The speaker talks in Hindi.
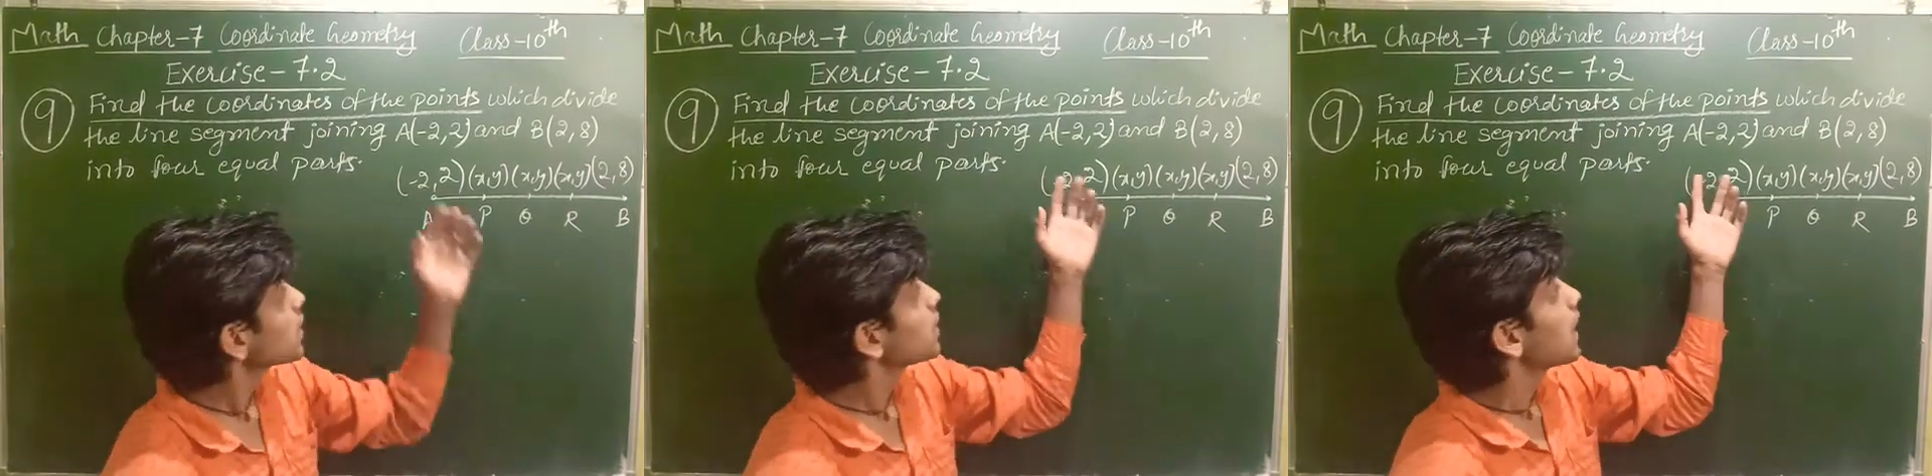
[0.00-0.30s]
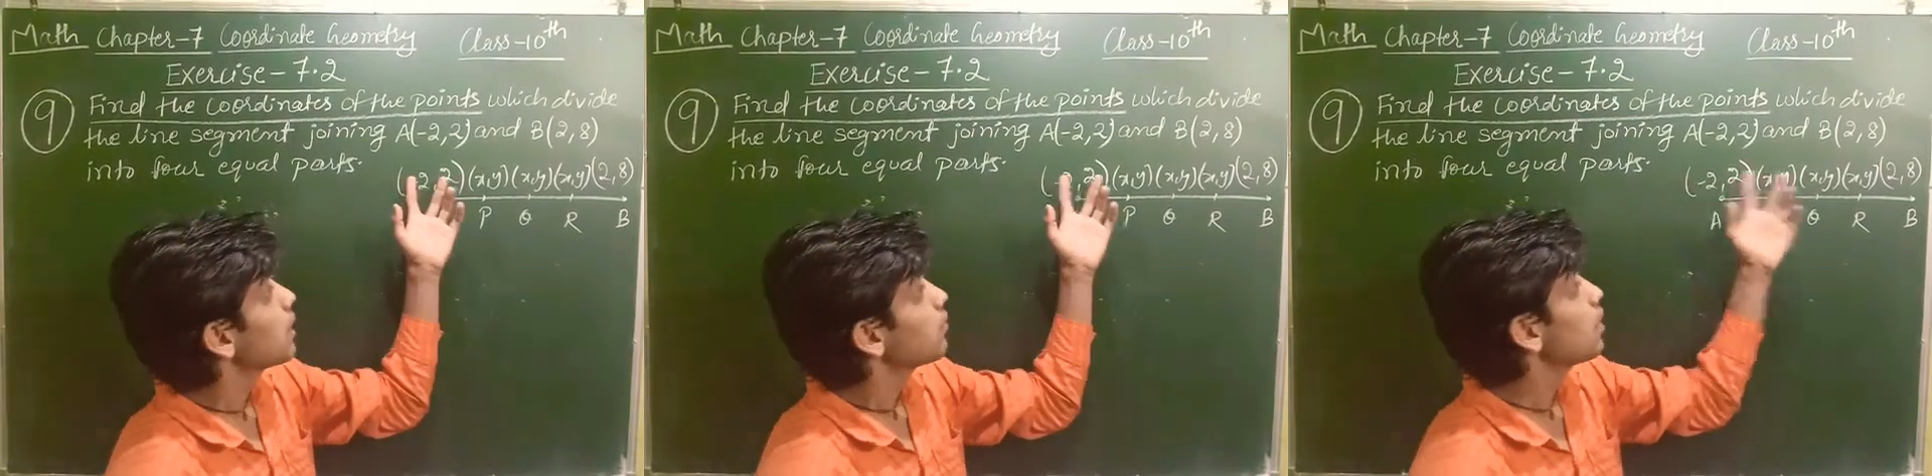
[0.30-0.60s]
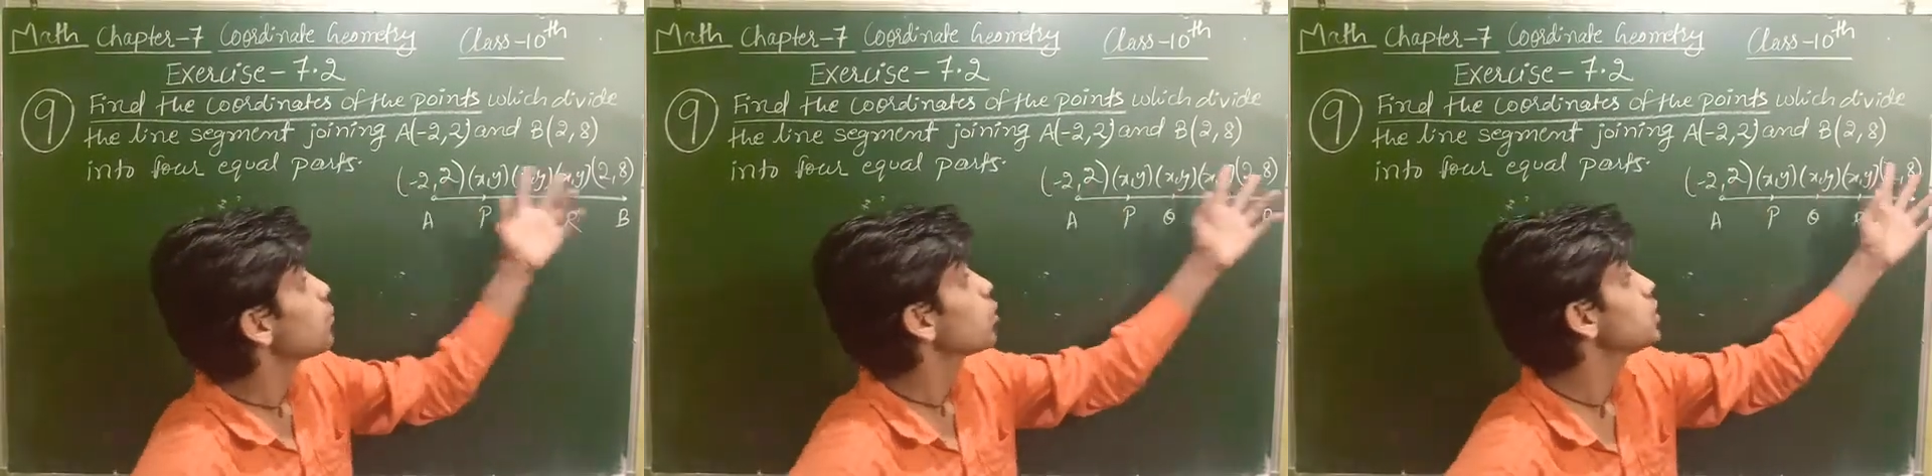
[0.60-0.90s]
किनारे वाला
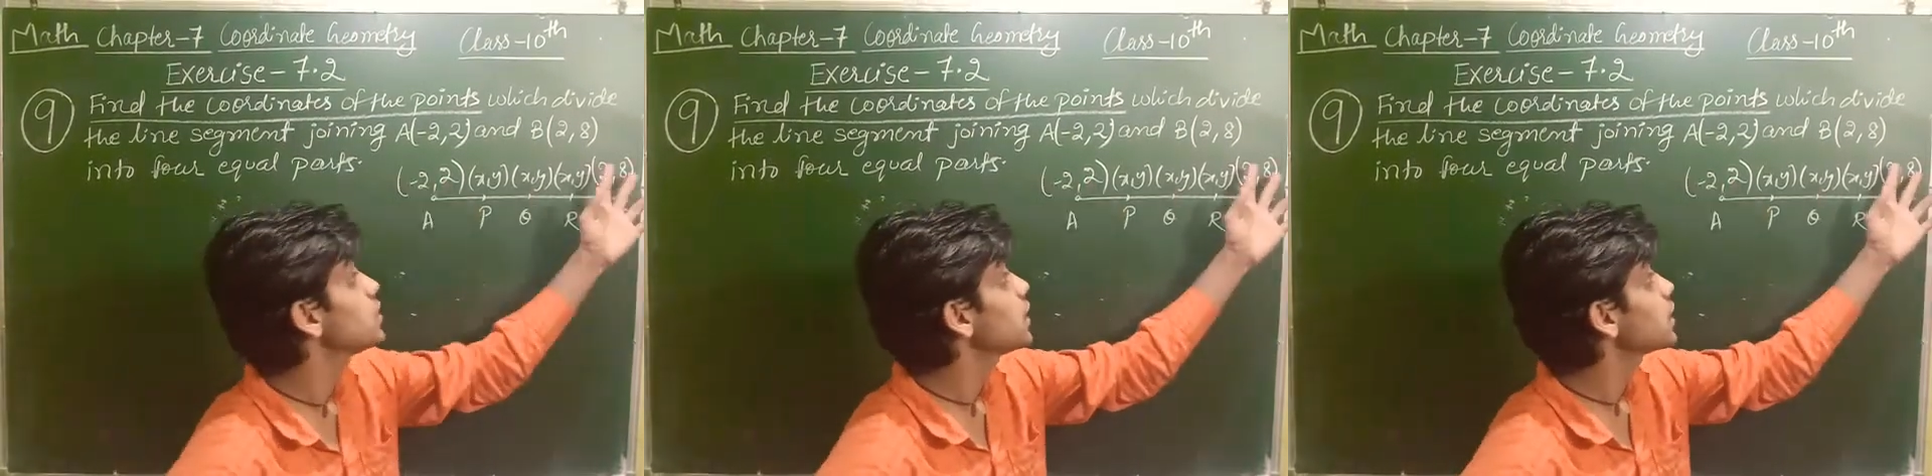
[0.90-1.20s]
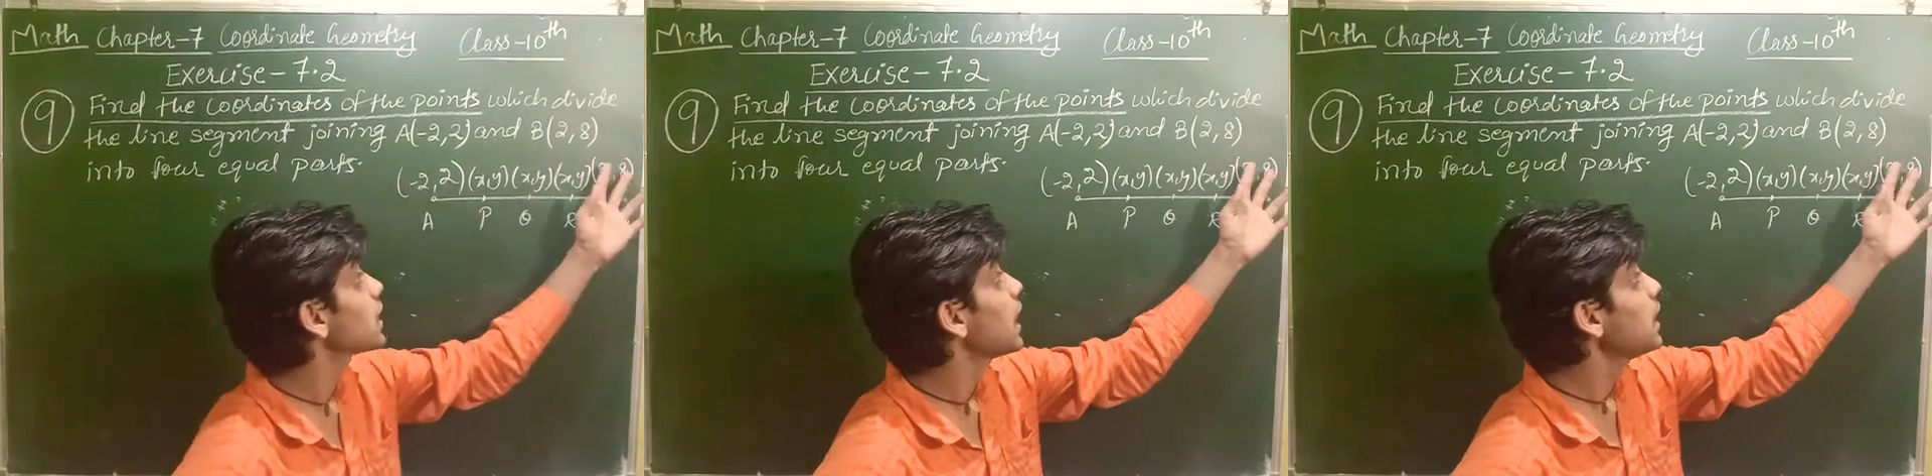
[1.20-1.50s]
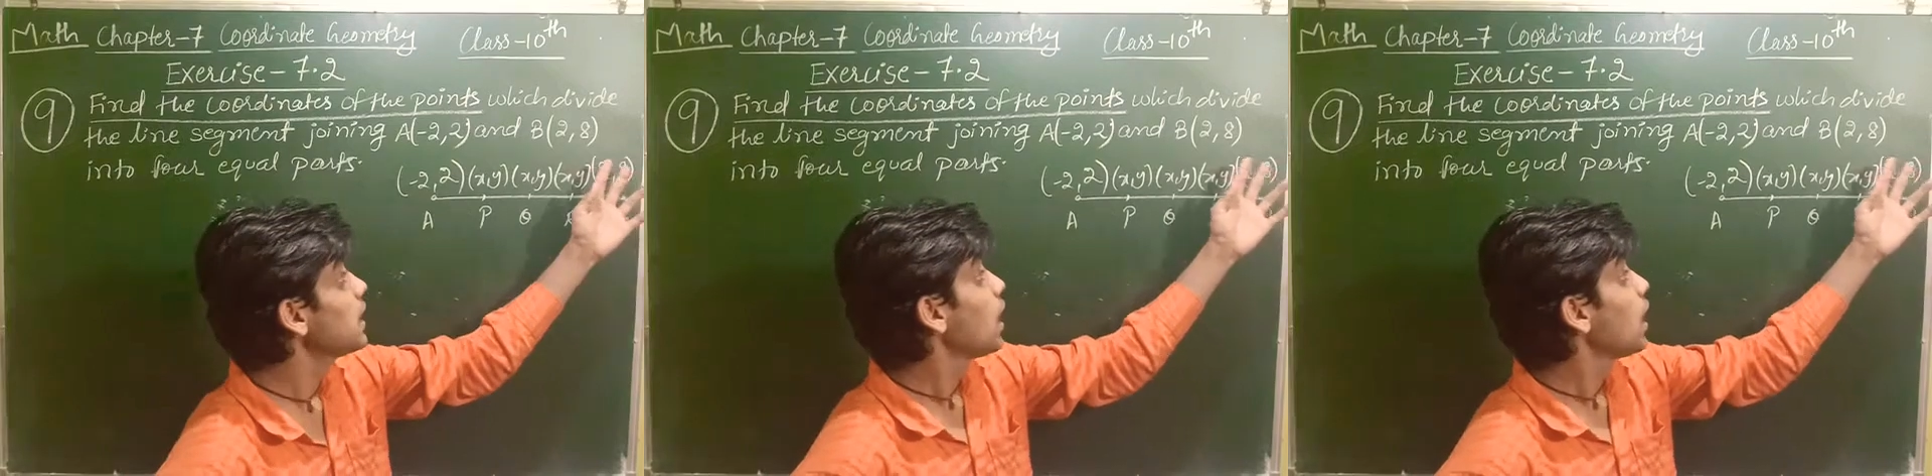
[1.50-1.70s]
पॉइंट दे देता है